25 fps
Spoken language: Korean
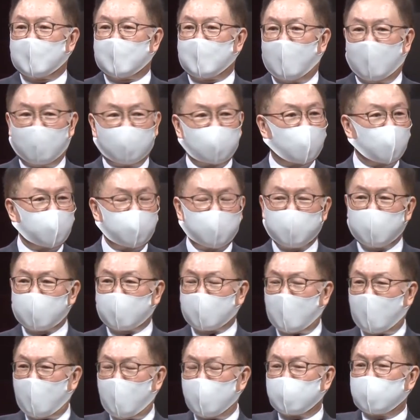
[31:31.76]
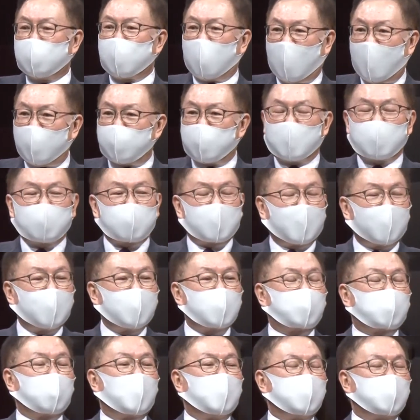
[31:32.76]
알고 보니까 그
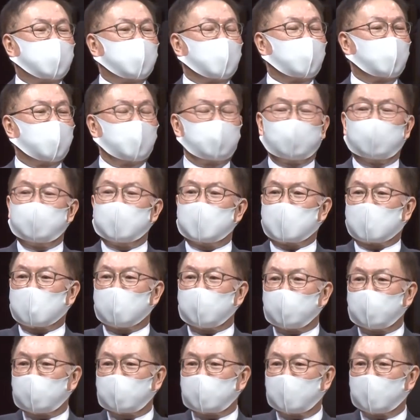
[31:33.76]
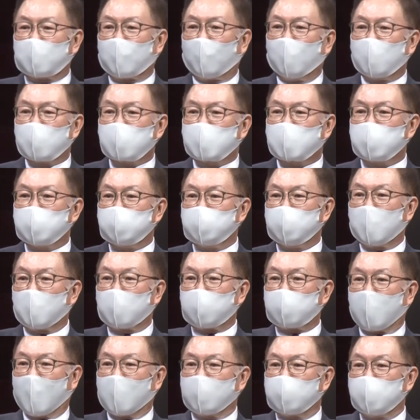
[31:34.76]
해변가에 서 있었던 우리 친구들
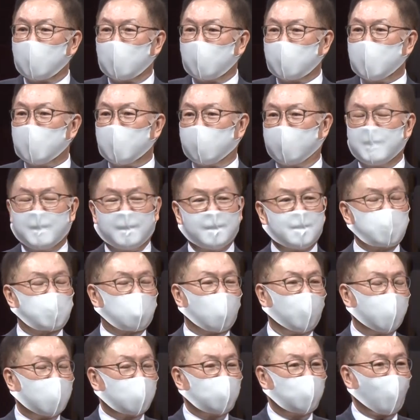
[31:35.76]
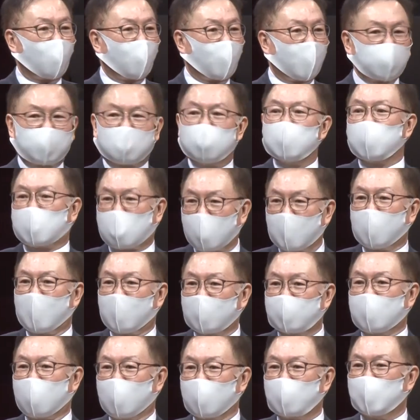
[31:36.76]
50명, 100명이 저와 똑같은
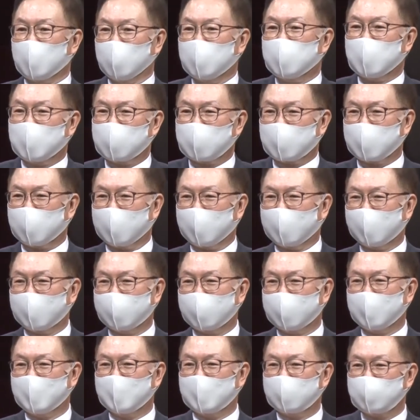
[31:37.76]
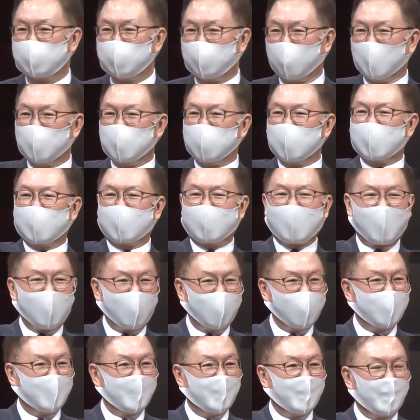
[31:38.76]
생각을 하고 있는 거예요. 보니까
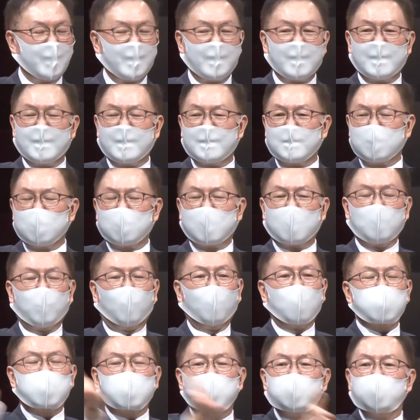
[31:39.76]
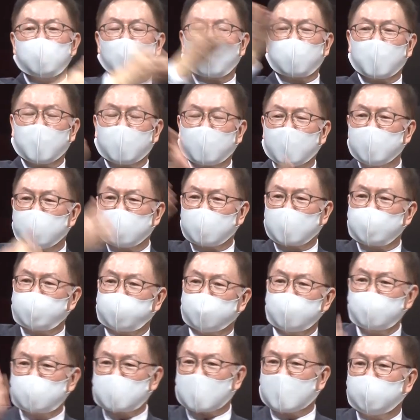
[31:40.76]
이게 50명에게 이렇게
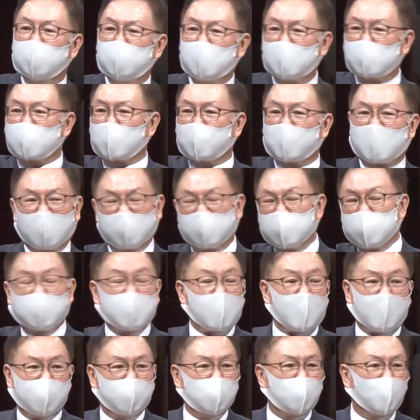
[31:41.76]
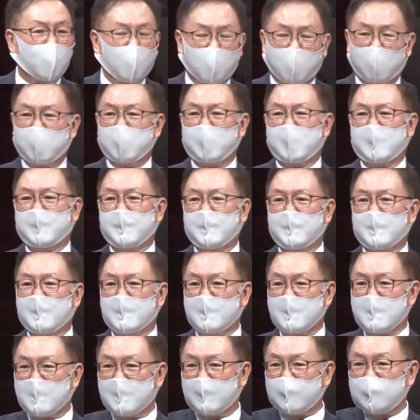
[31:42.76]
분산돼서 가는 게 아니고
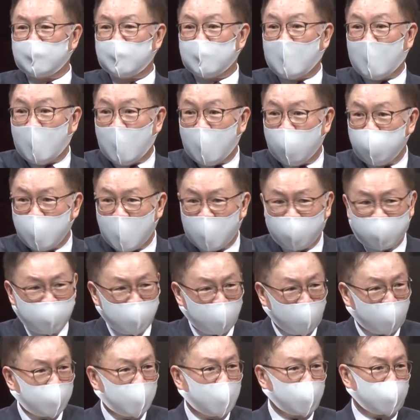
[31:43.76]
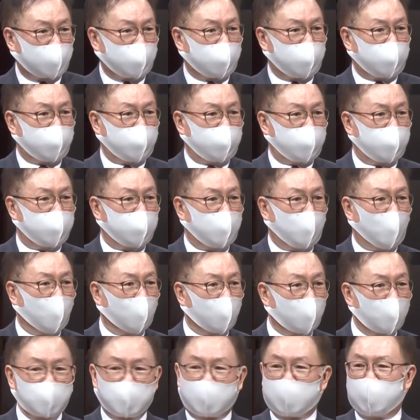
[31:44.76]
나만 향해서
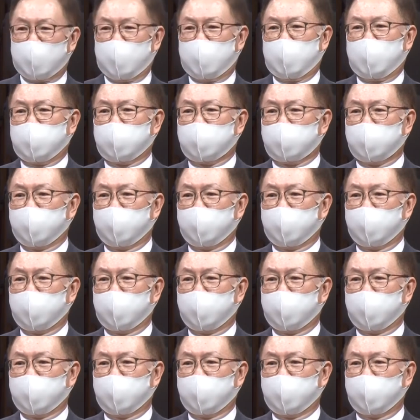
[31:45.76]
오로지